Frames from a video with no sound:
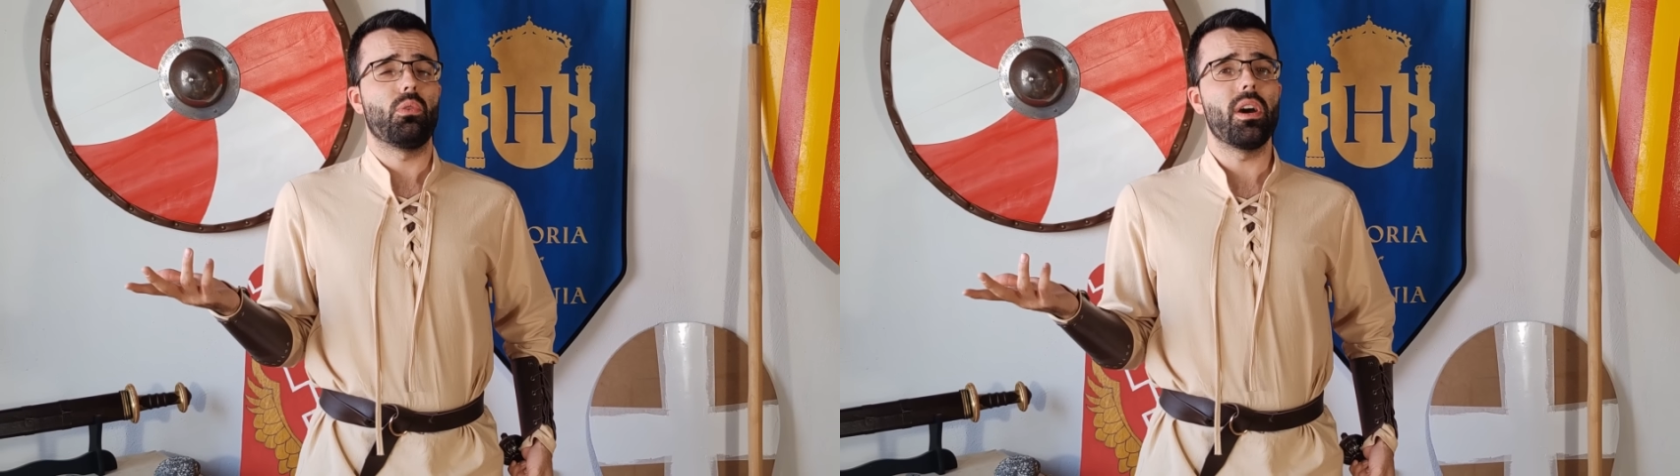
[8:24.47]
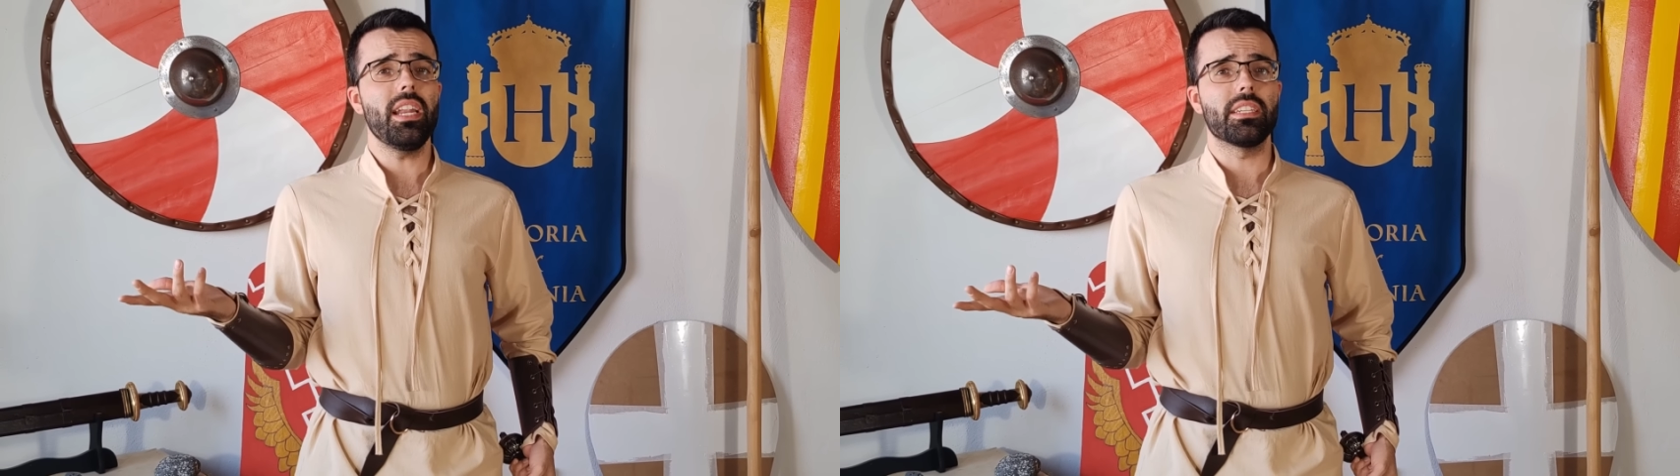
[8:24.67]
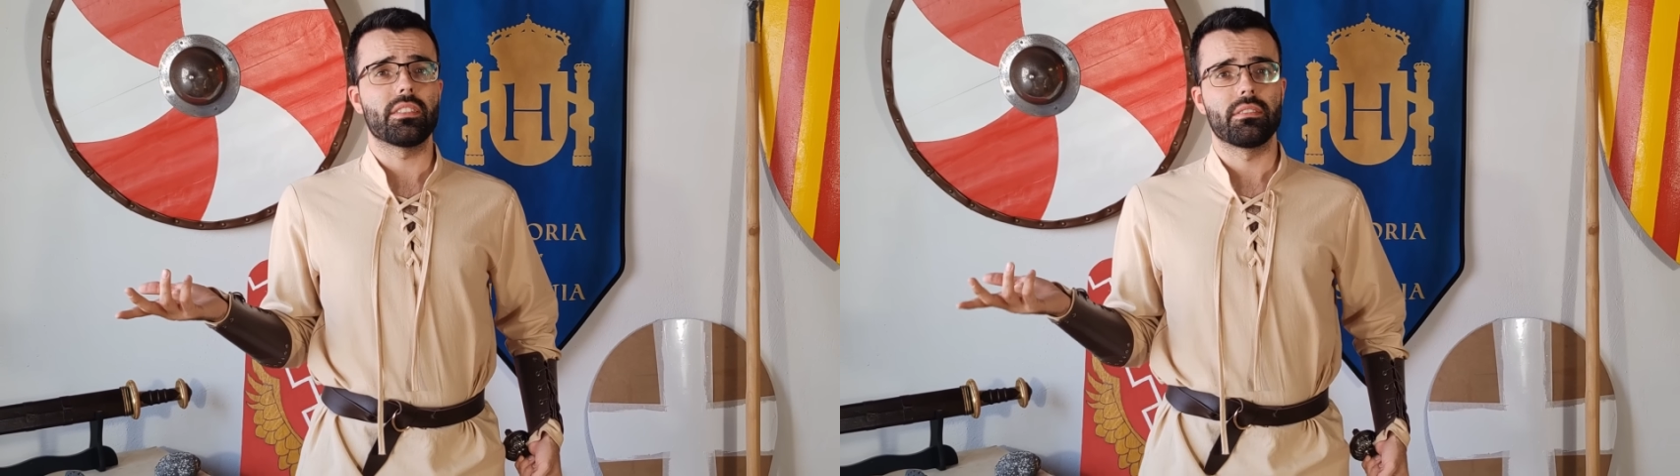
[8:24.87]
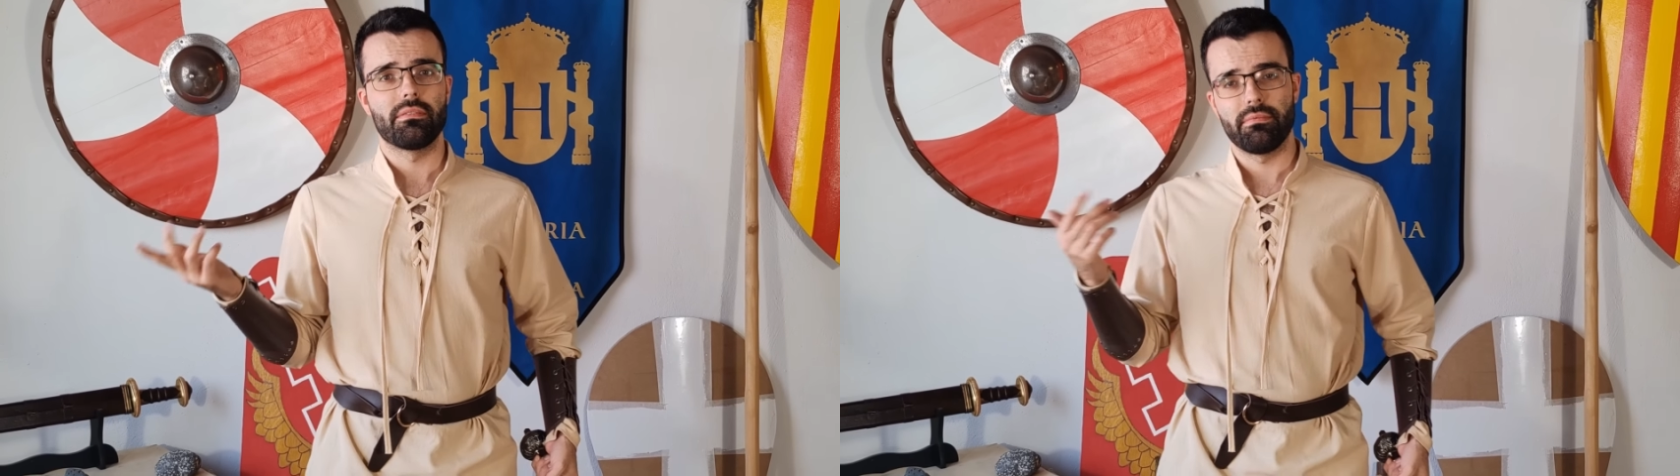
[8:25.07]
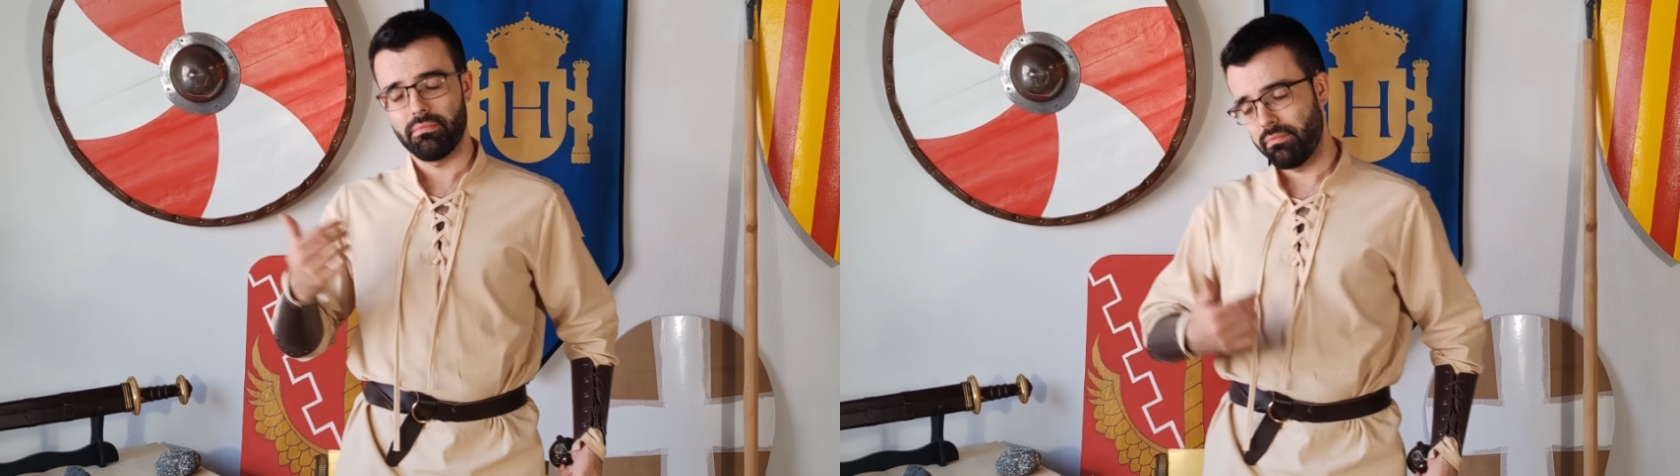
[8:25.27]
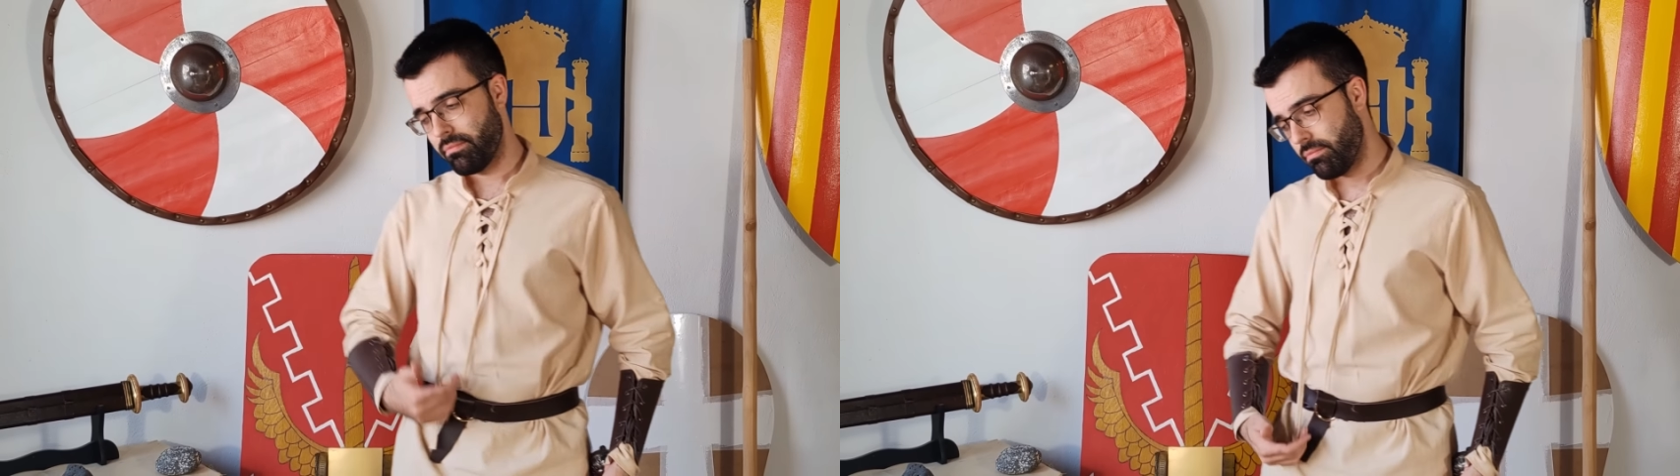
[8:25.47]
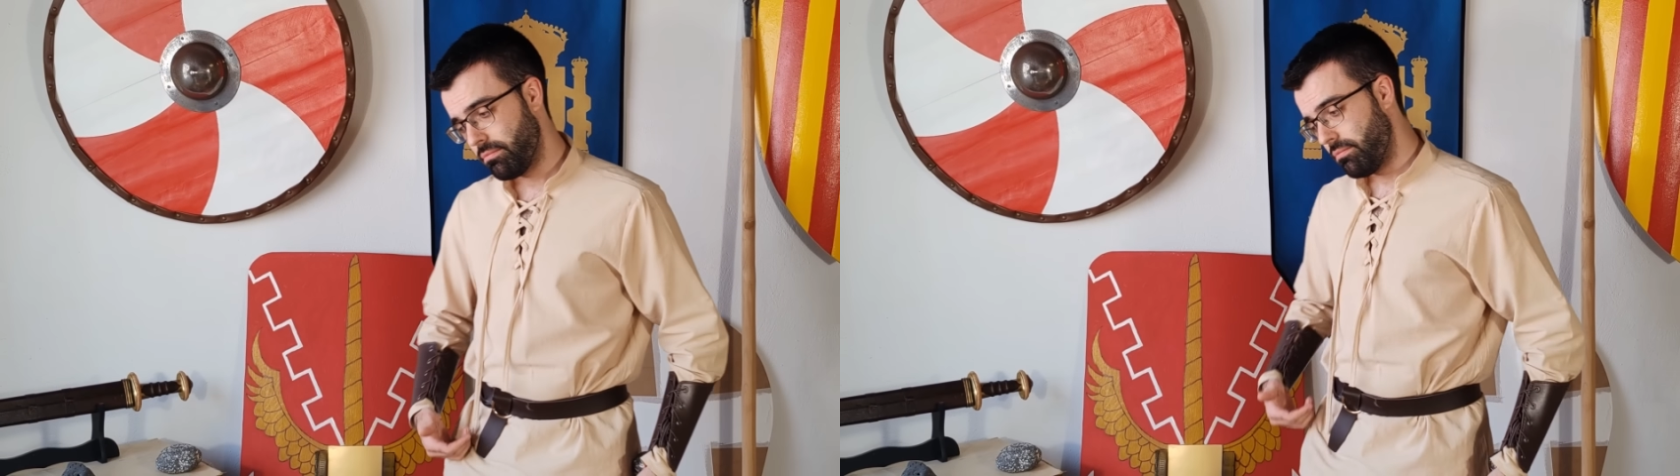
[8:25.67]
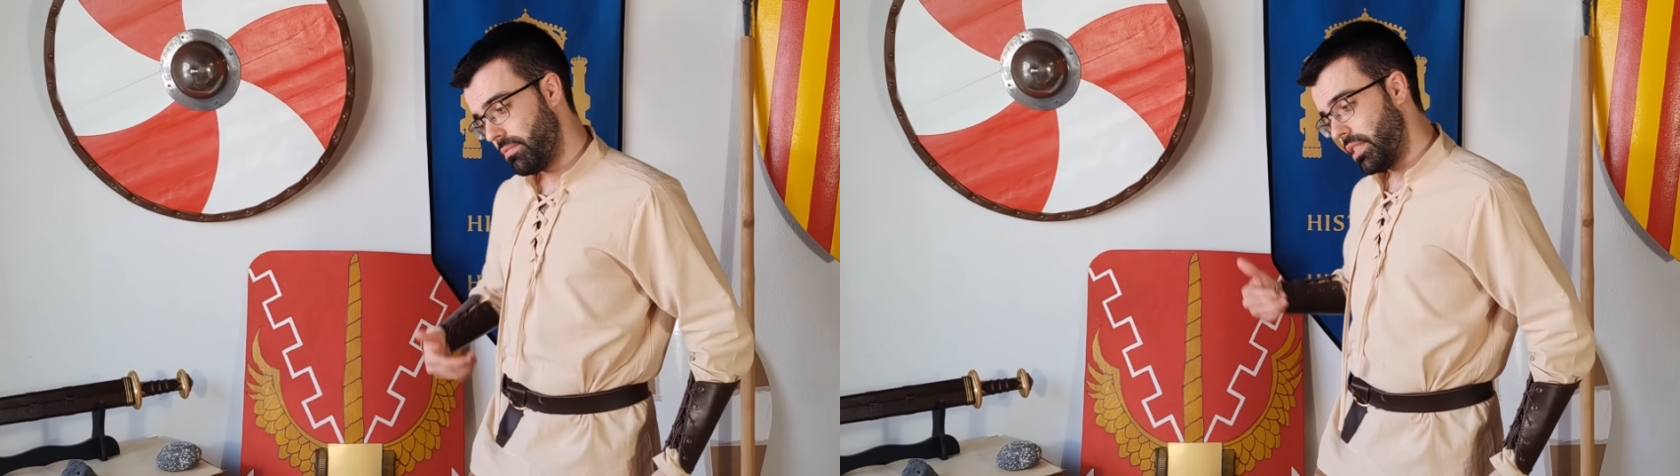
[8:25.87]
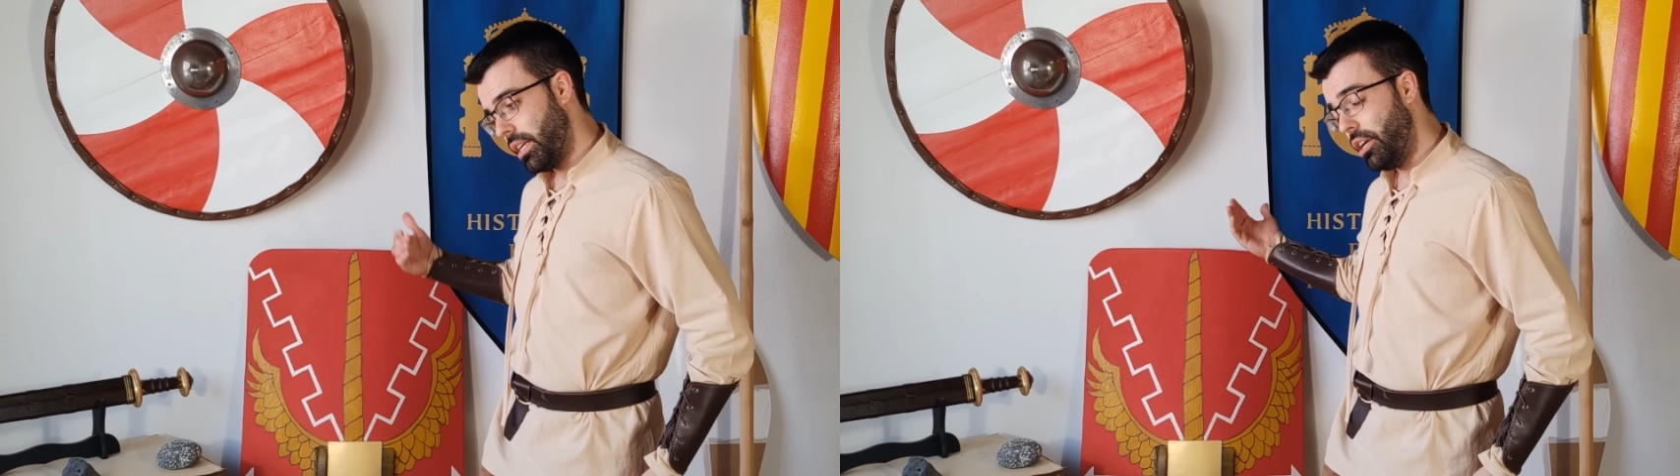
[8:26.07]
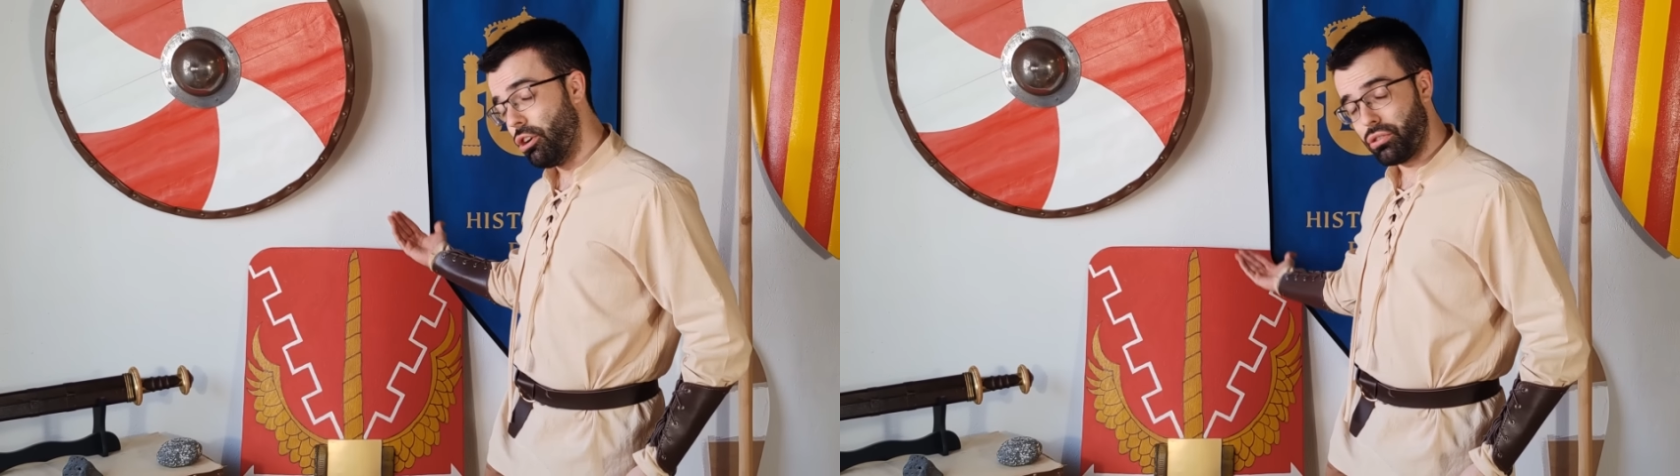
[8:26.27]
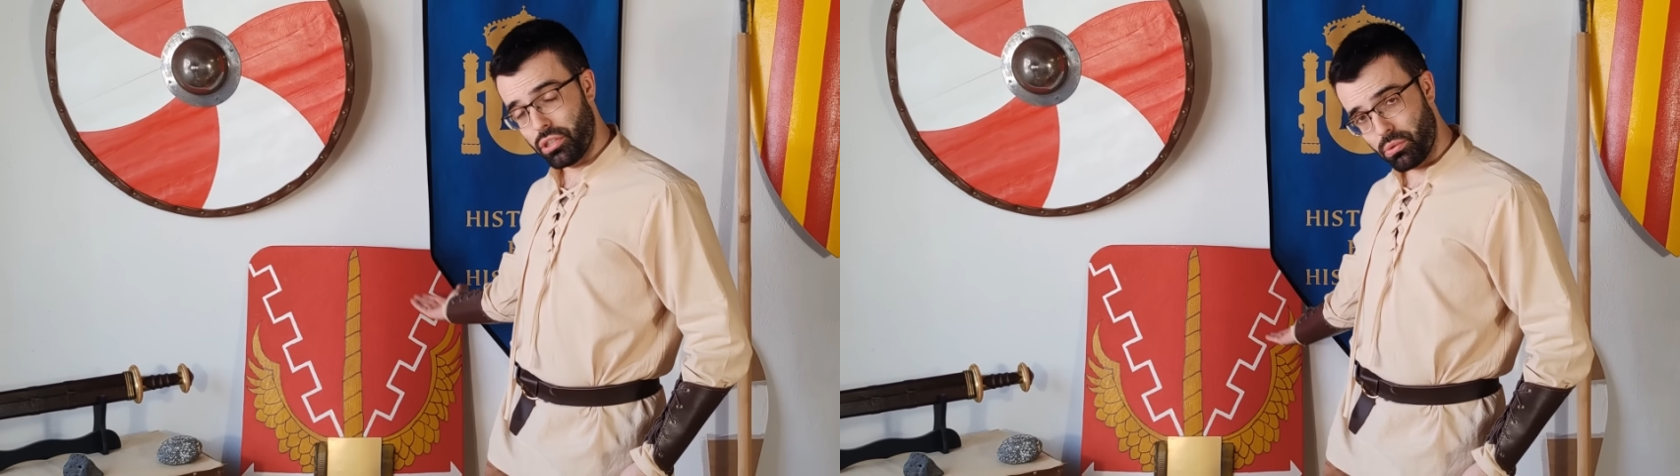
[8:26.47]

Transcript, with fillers: ¿cuál es? Los